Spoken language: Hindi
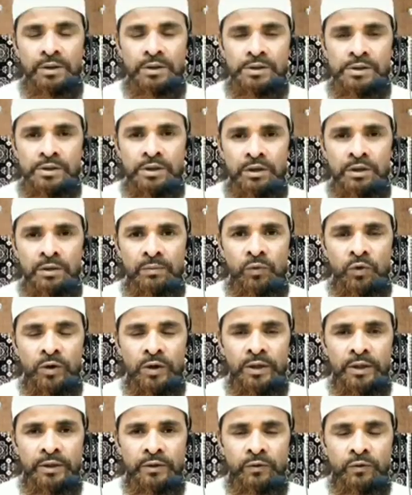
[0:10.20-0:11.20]
السلام
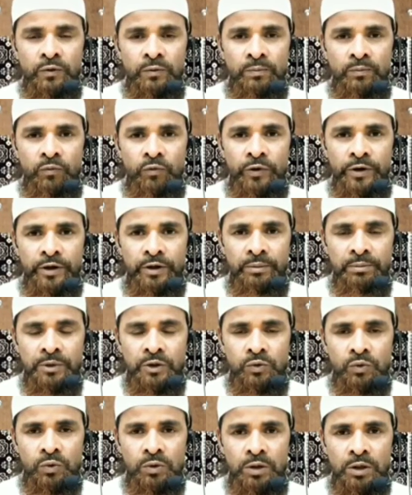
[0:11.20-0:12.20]
عليكم
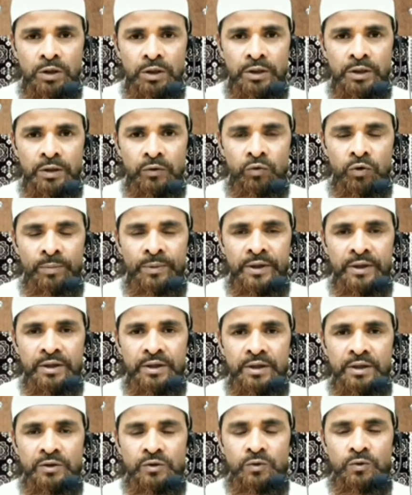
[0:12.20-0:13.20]
ورحمة الله
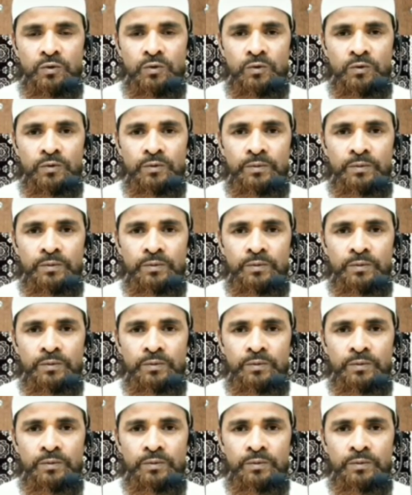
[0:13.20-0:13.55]
وبركاته